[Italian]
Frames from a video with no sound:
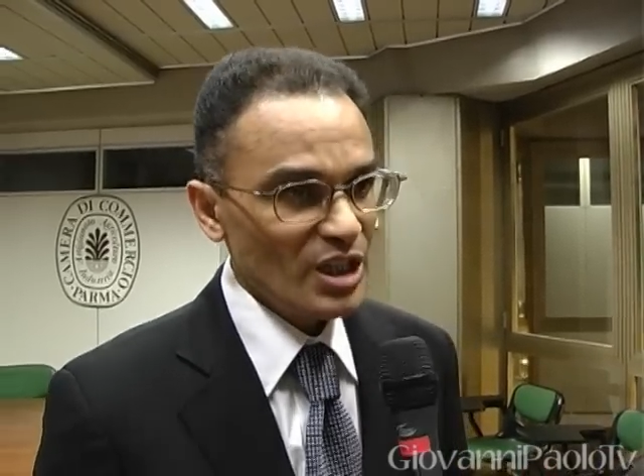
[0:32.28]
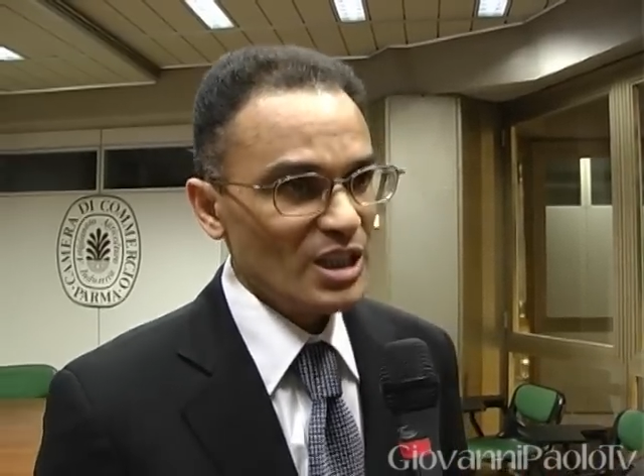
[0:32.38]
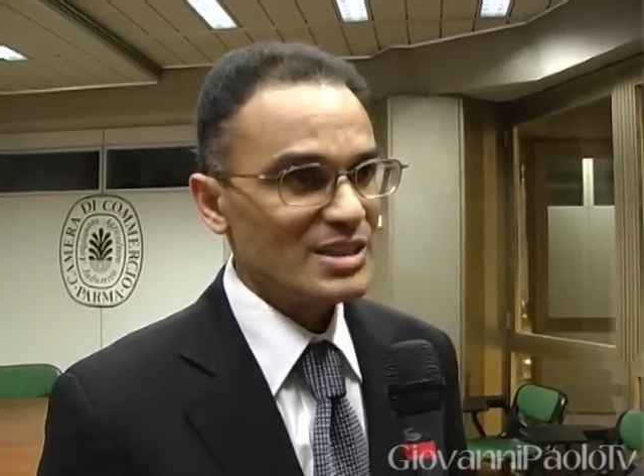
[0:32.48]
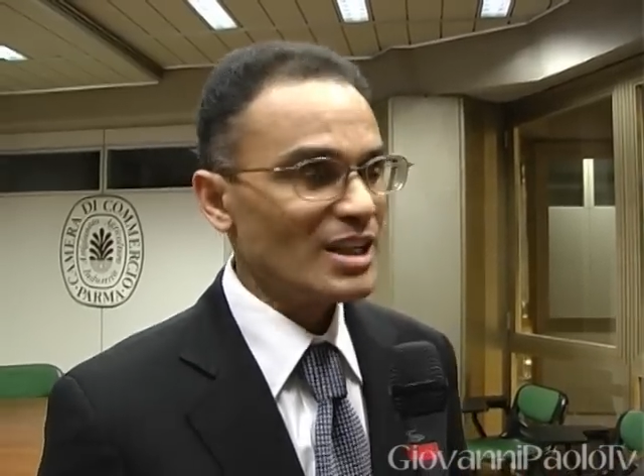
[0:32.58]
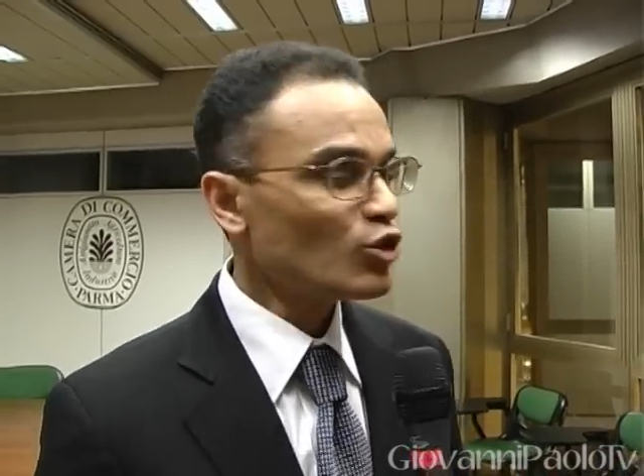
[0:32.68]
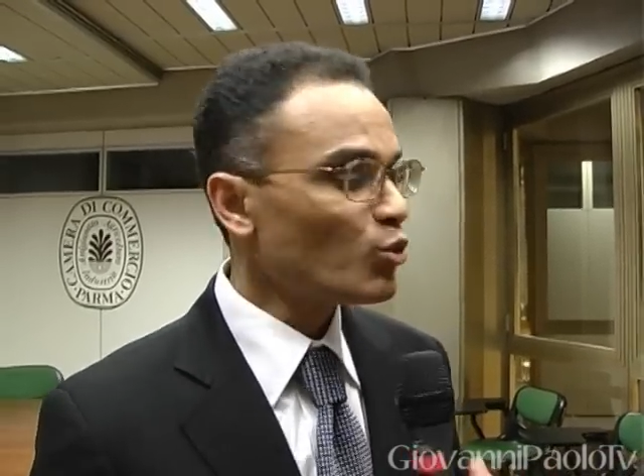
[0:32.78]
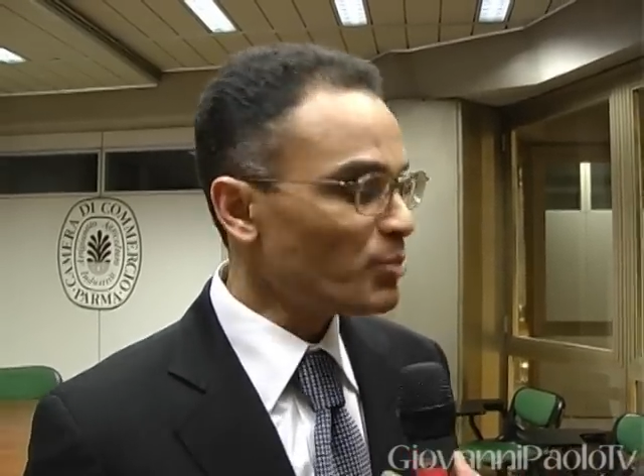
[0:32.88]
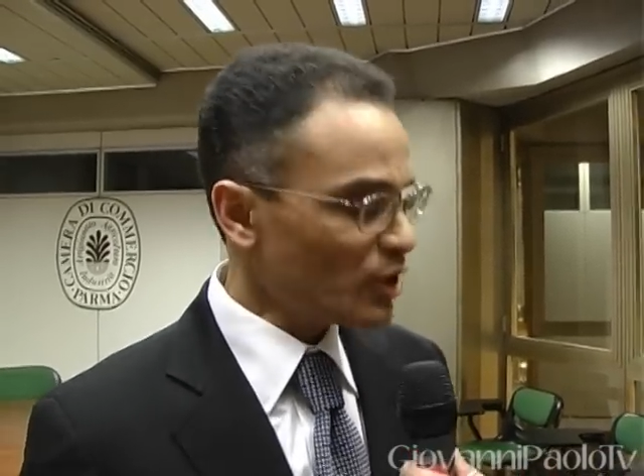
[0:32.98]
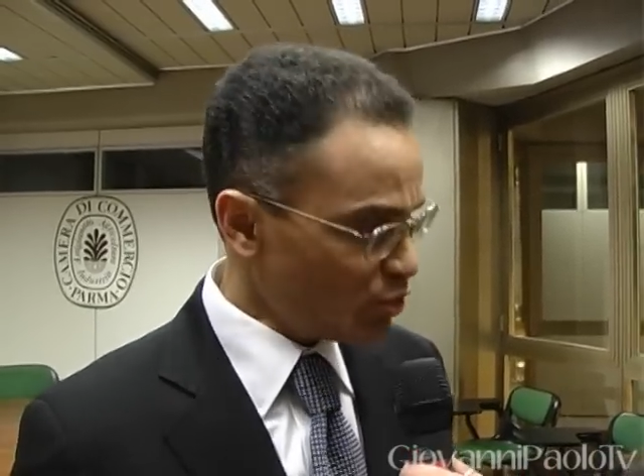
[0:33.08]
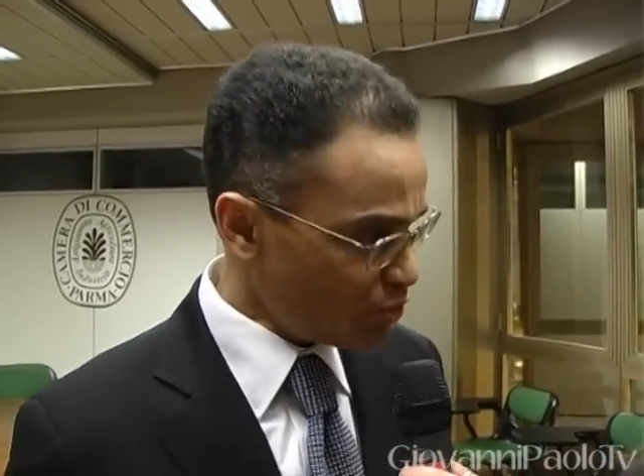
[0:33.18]
È stato un
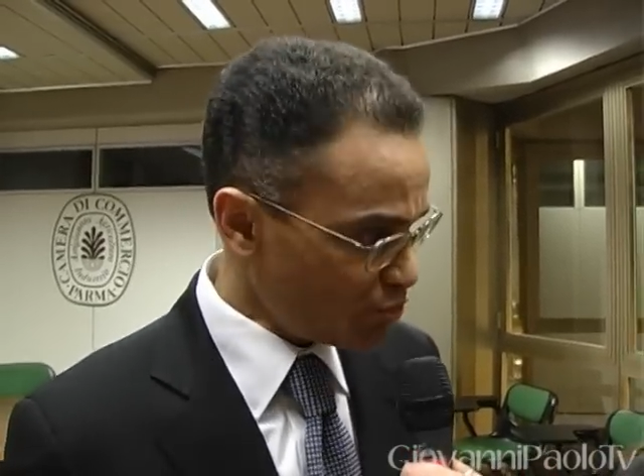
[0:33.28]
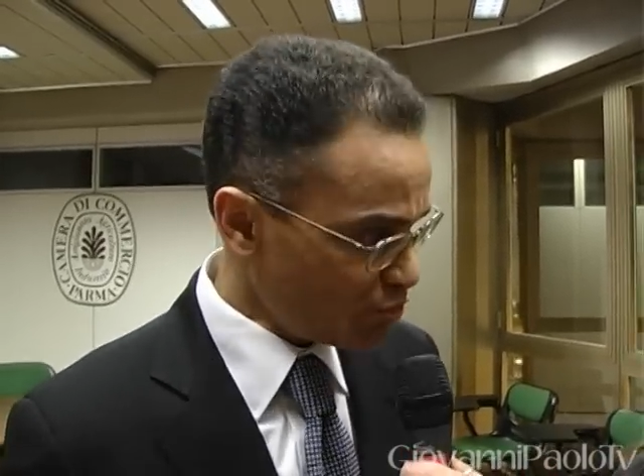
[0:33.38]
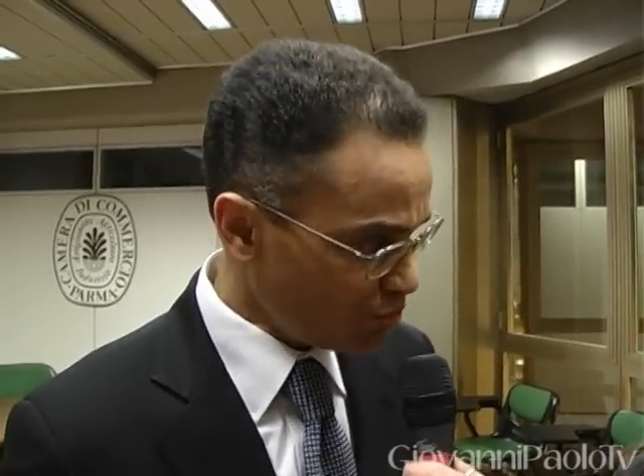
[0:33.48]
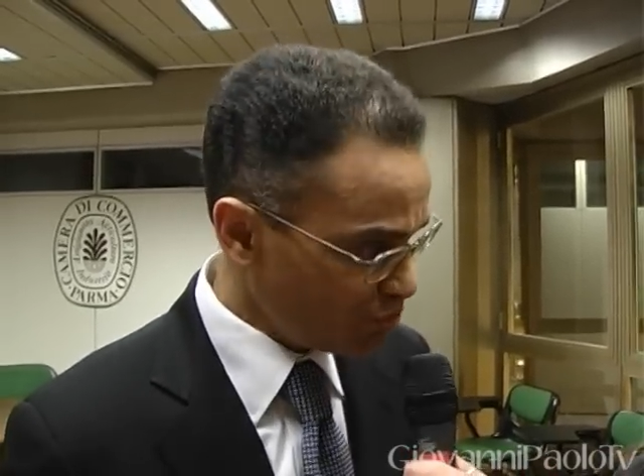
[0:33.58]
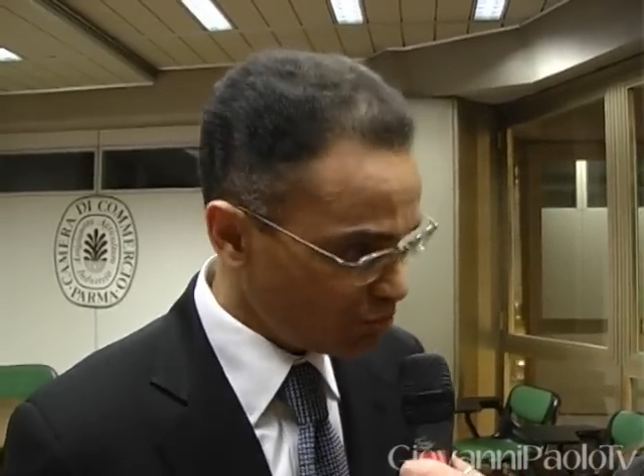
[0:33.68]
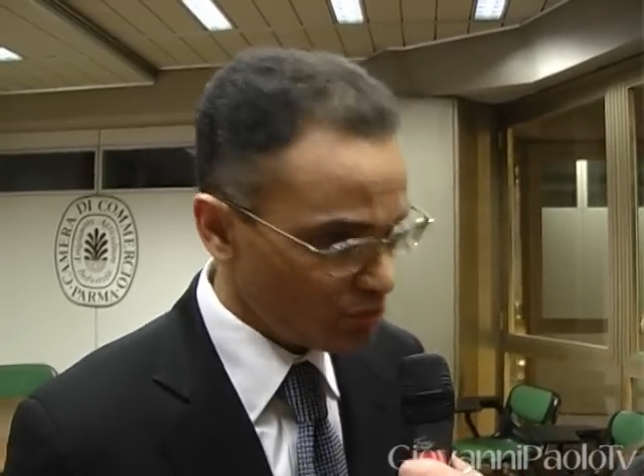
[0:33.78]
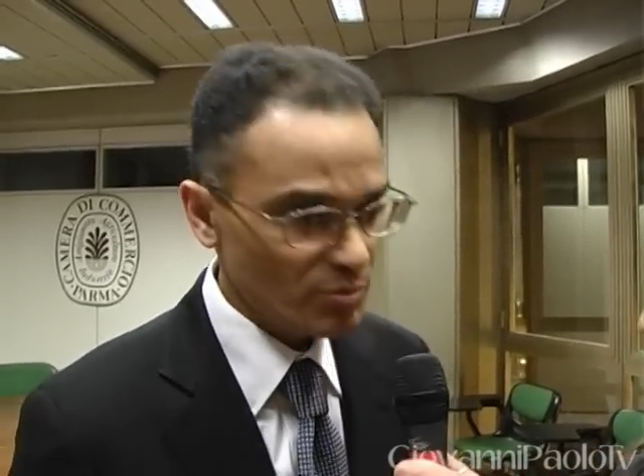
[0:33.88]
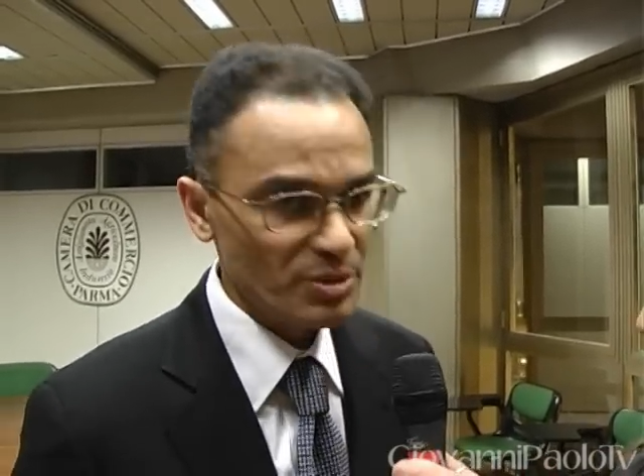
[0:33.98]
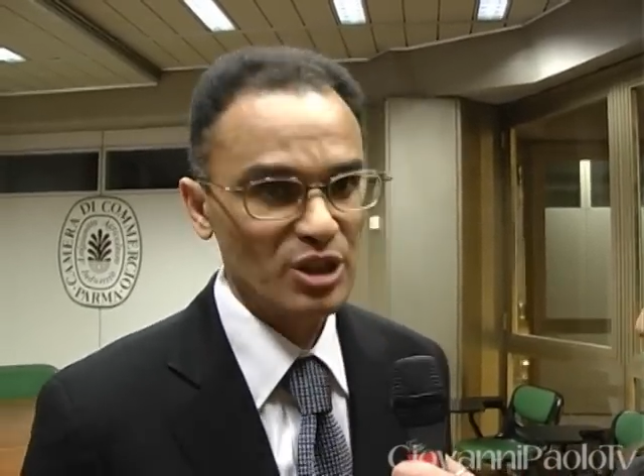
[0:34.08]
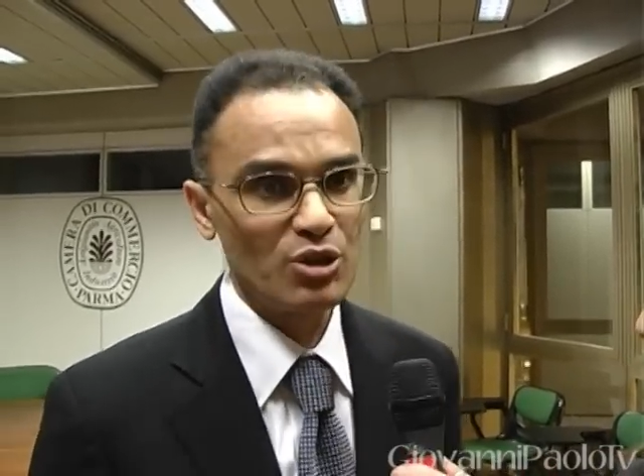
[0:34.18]
percorso, un
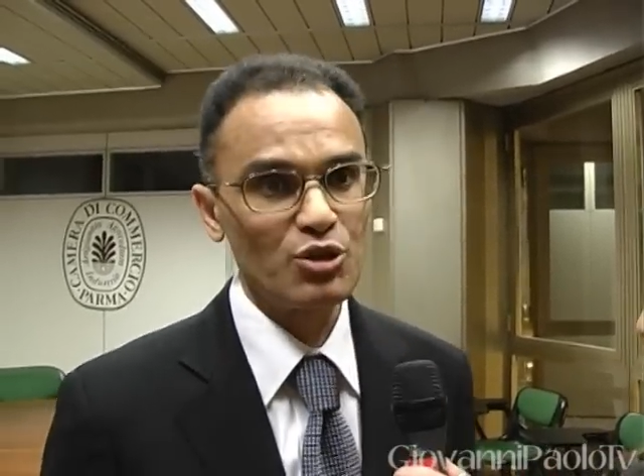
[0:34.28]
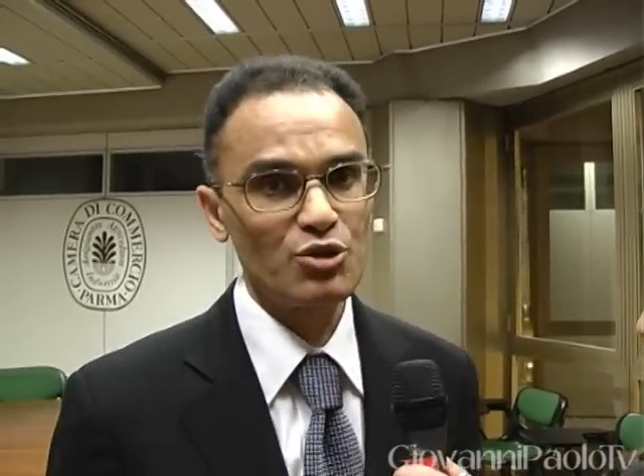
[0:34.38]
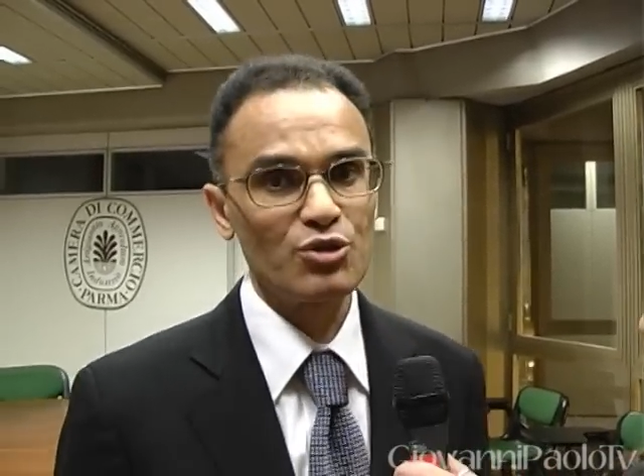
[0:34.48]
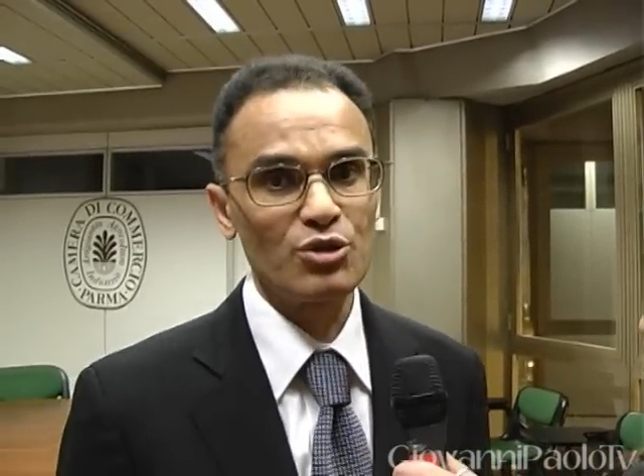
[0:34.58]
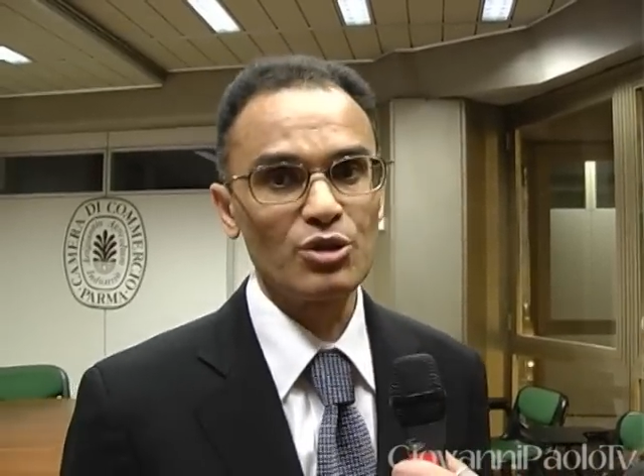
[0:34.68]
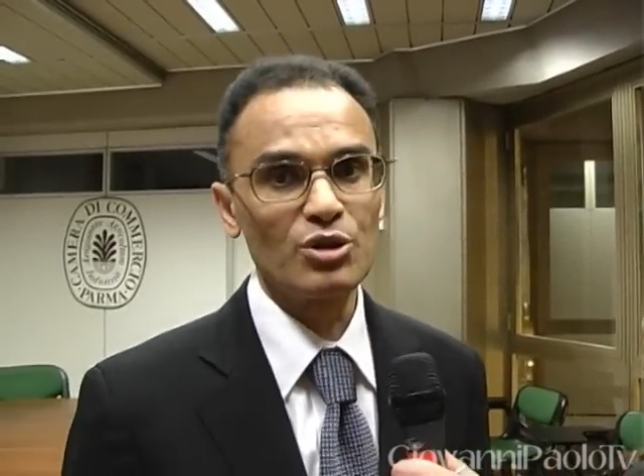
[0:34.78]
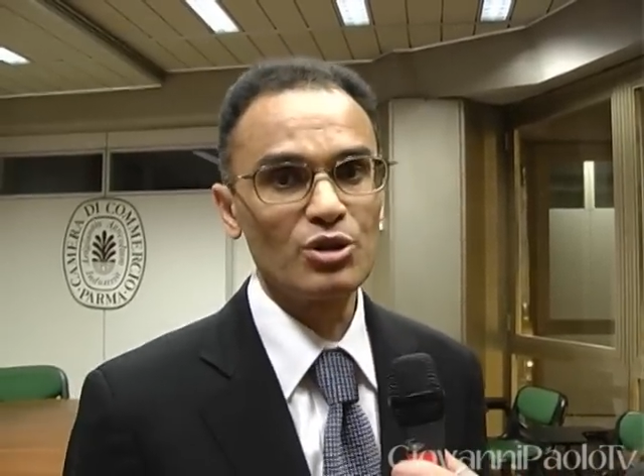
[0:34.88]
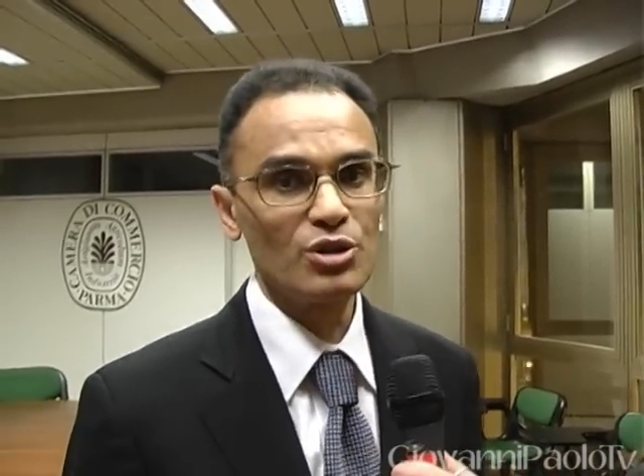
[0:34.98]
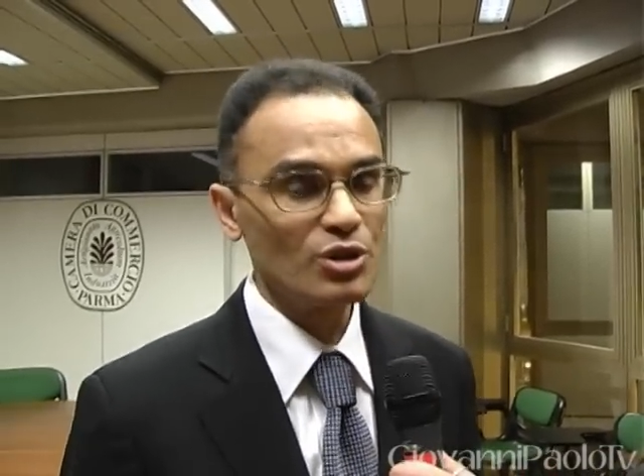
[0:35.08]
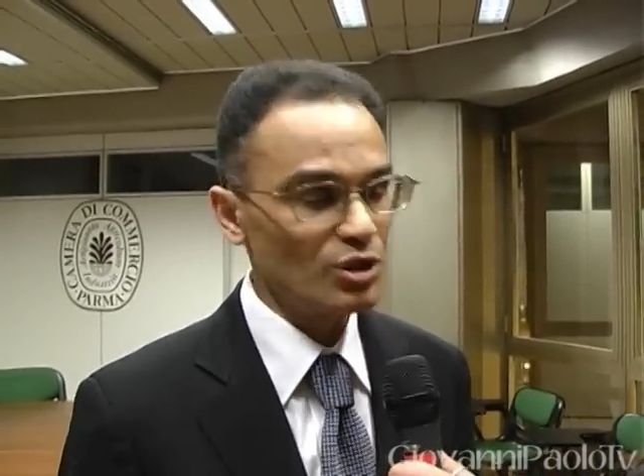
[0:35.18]
percorso
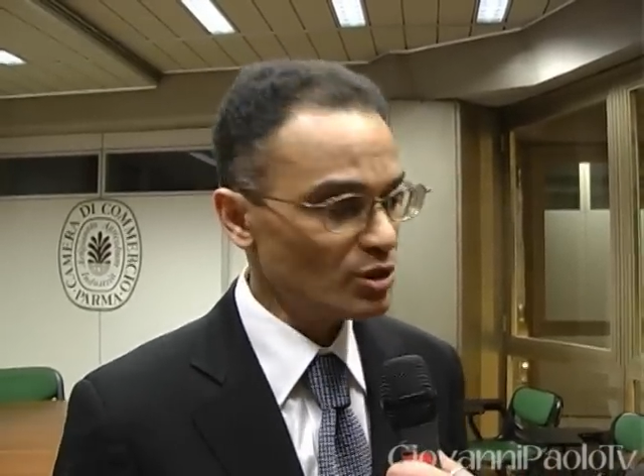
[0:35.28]
eh,